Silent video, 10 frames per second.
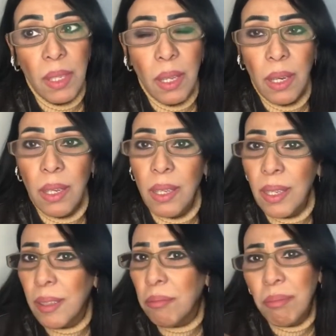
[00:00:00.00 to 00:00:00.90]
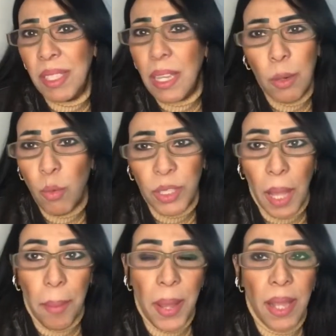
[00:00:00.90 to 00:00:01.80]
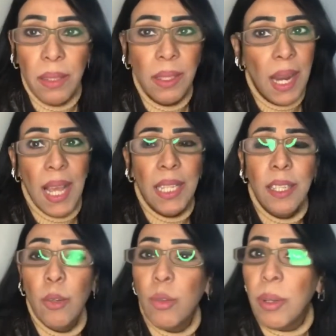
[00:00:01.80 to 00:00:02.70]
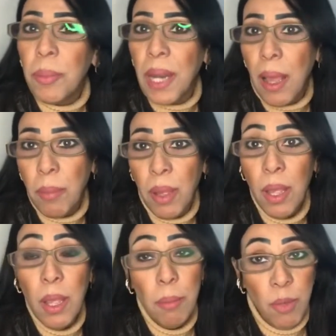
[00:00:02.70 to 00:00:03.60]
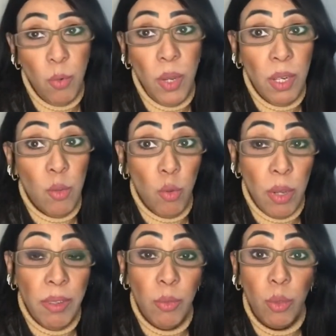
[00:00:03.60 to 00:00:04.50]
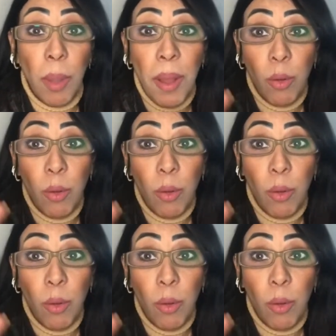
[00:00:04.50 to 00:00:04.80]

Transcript: السلم والتعبان الحاجات اللي كنا بنلعبها من واحنا صغيرين طبعا